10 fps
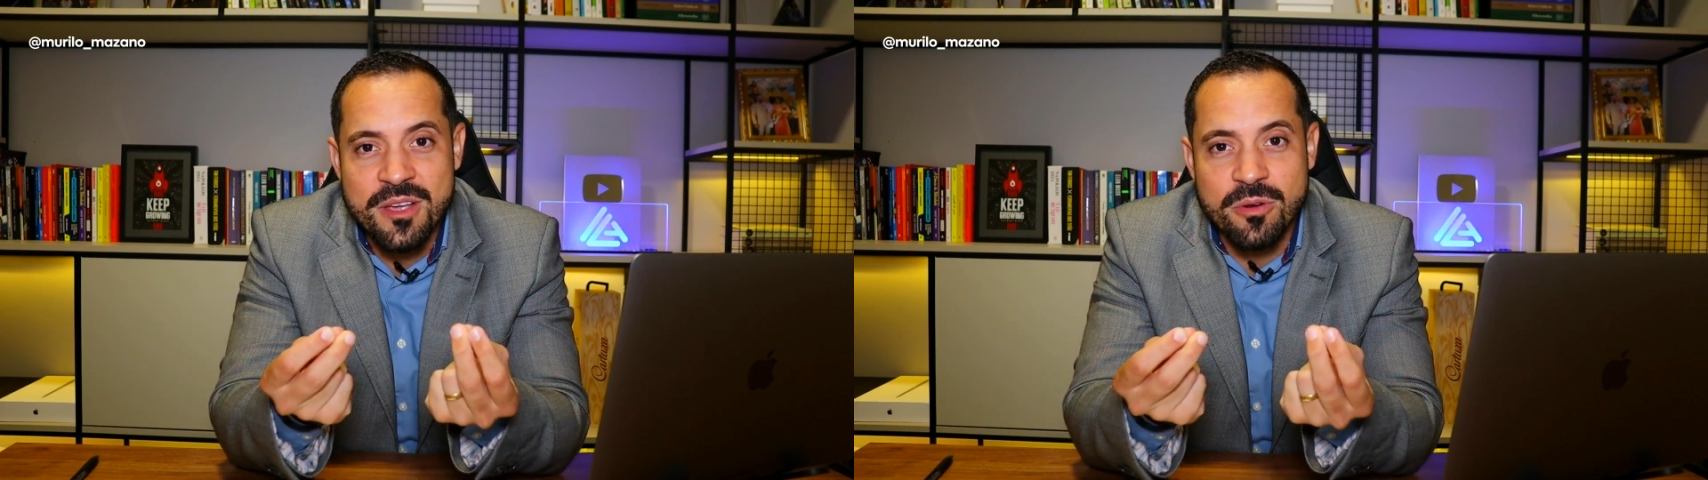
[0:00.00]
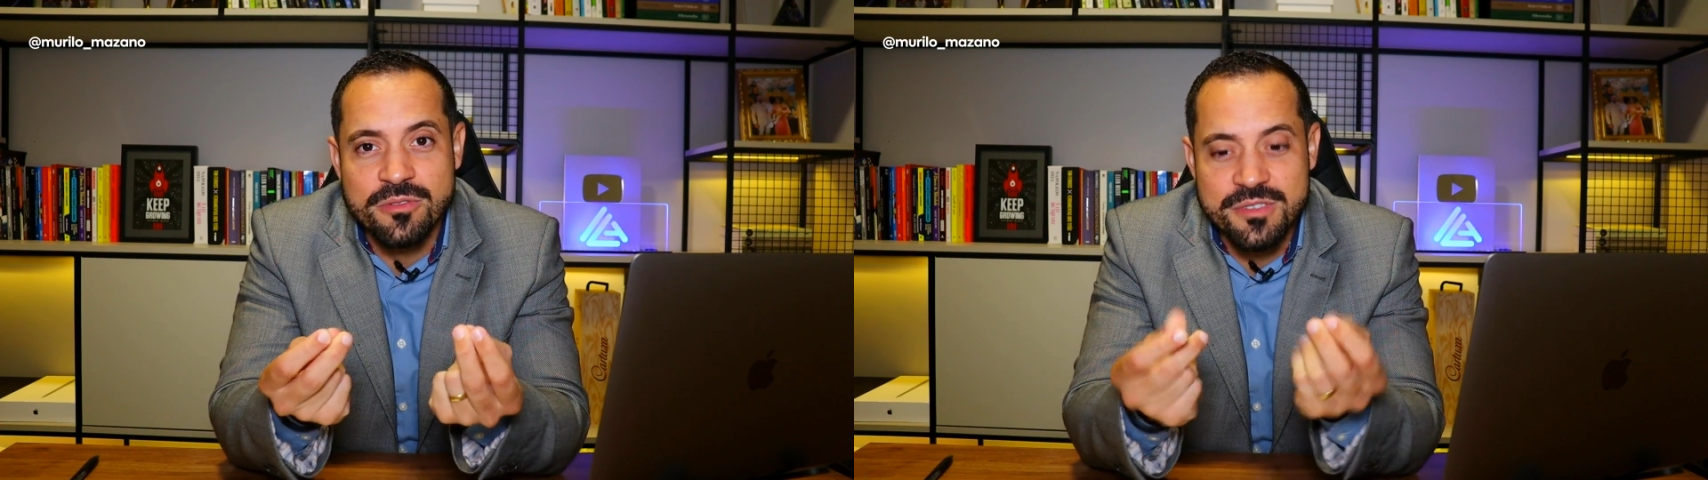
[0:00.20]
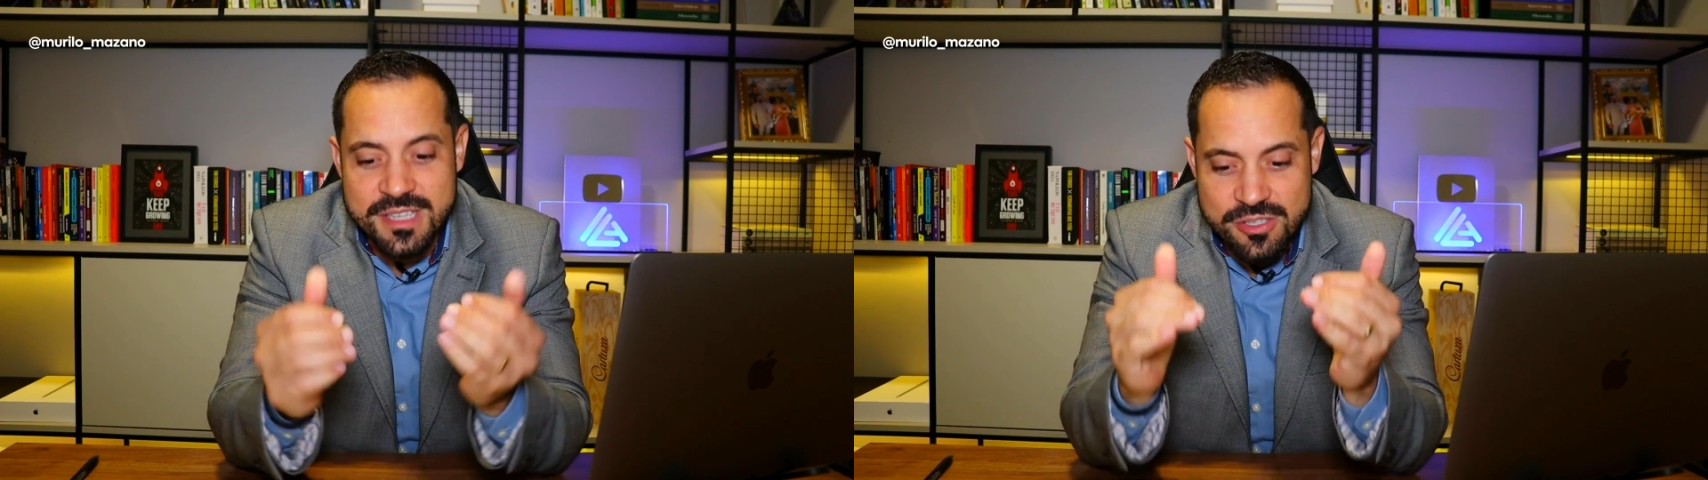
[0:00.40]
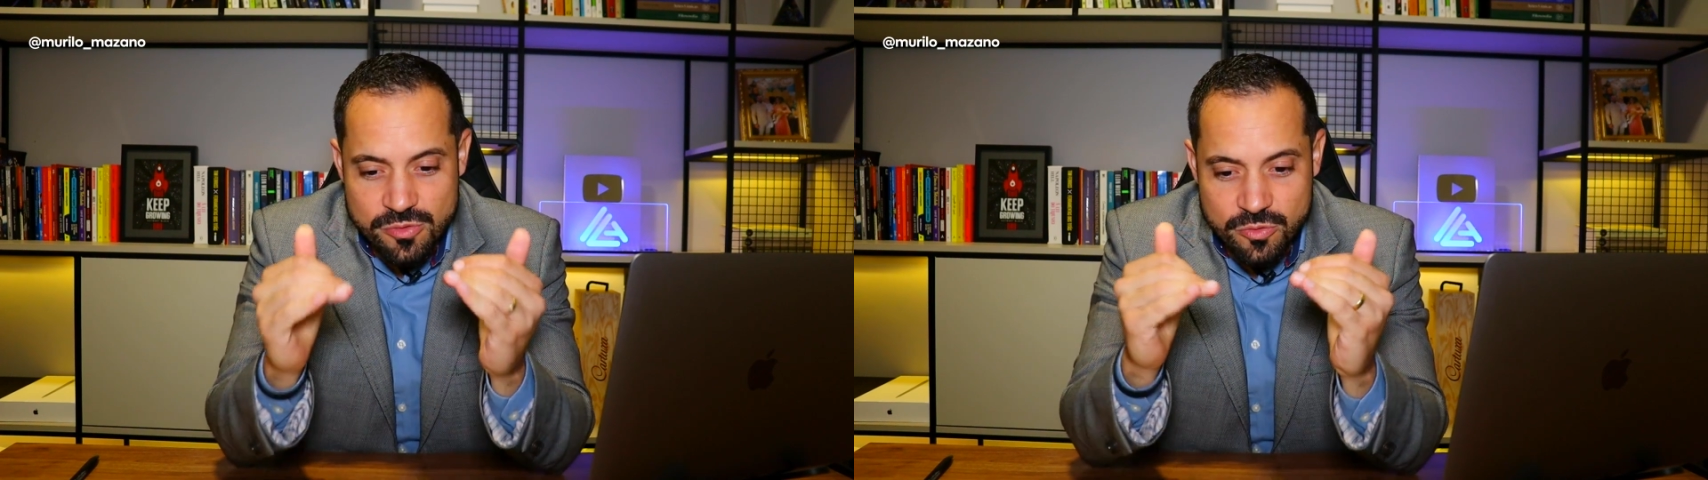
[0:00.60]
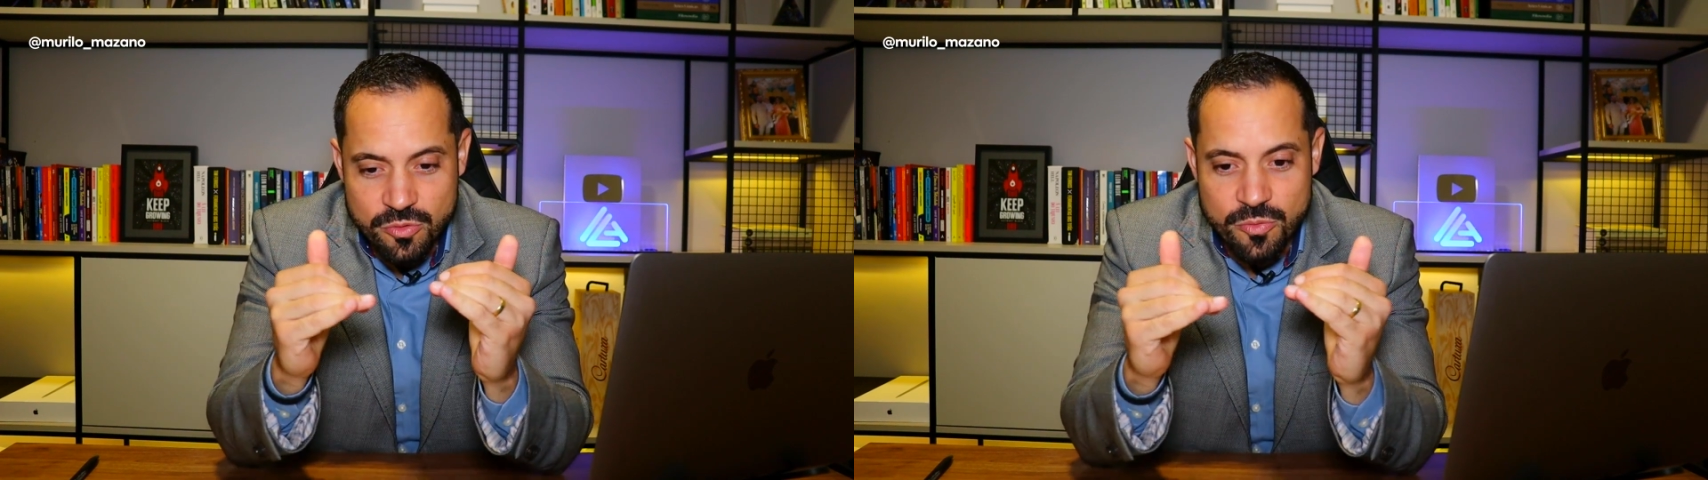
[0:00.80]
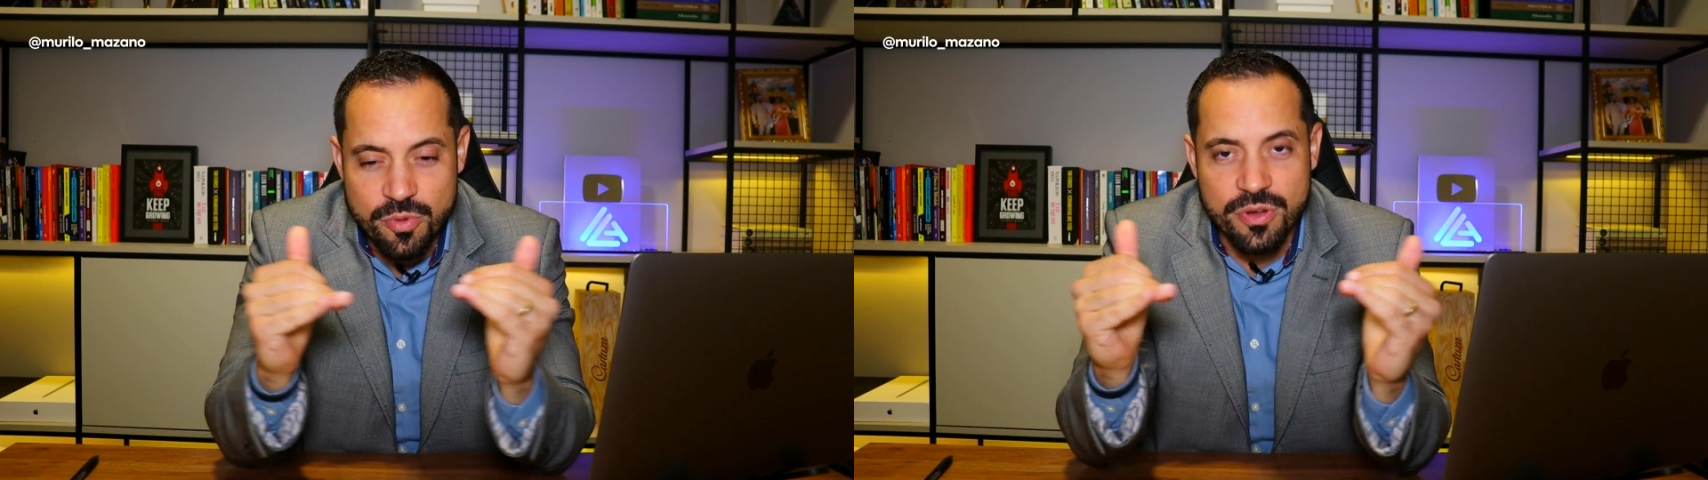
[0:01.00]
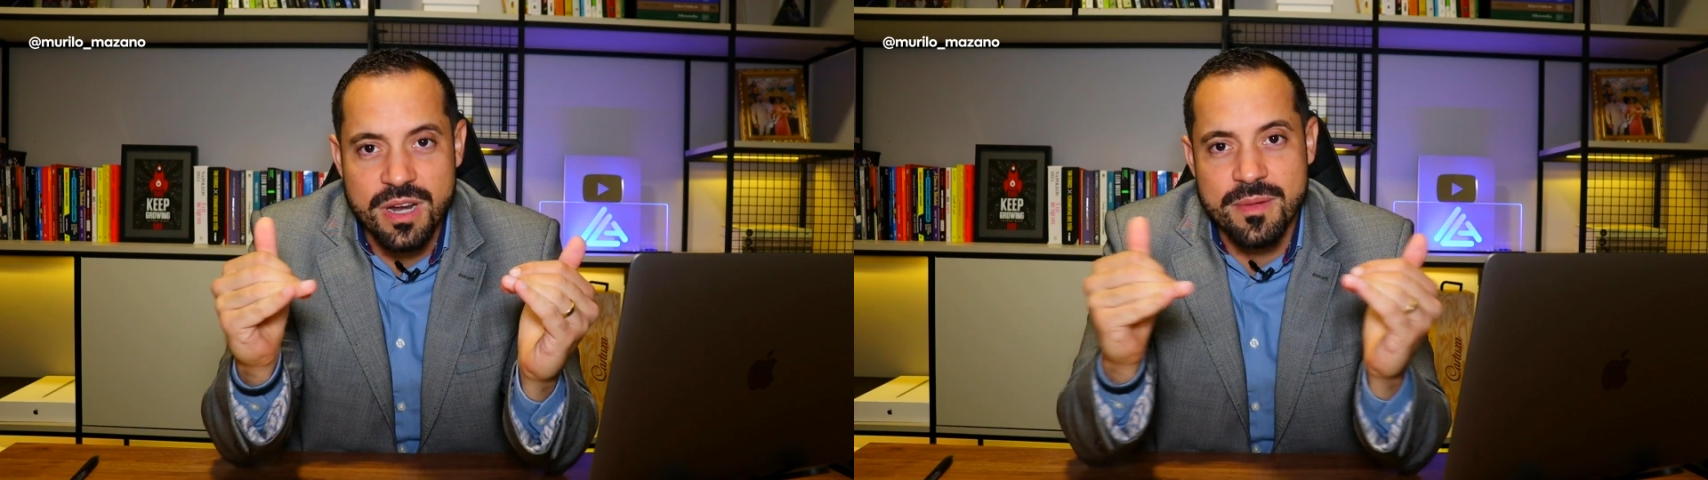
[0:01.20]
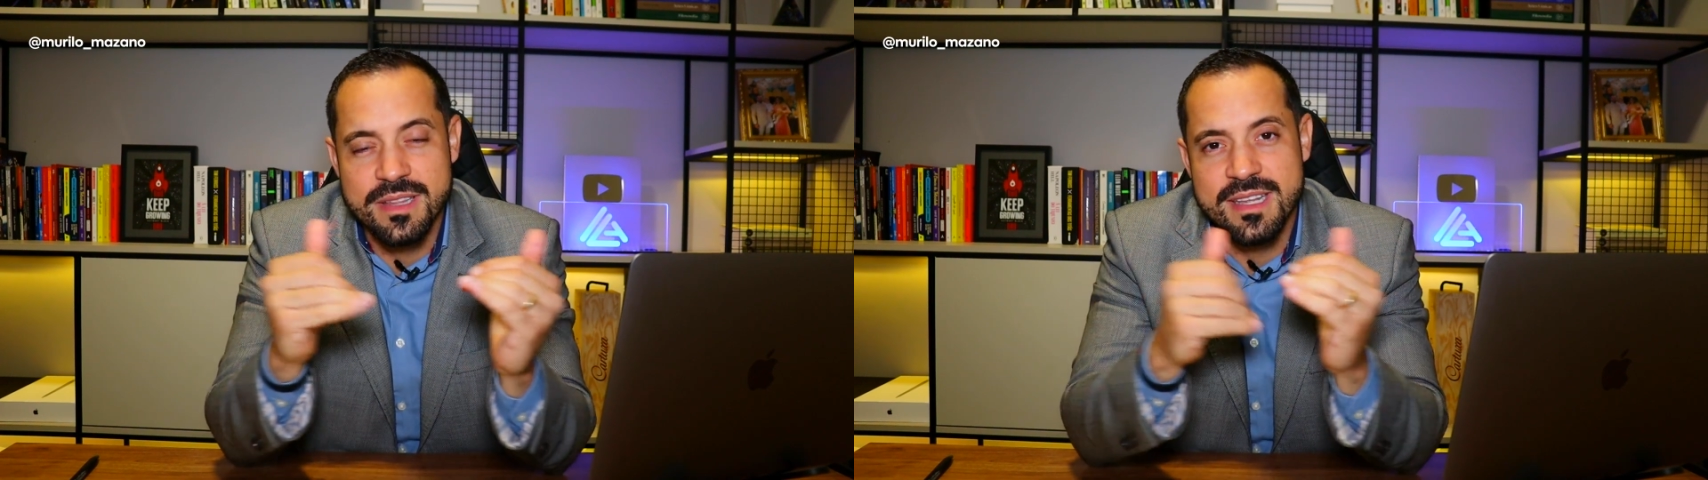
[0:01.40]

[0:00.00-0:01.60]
quando você estrutura um programa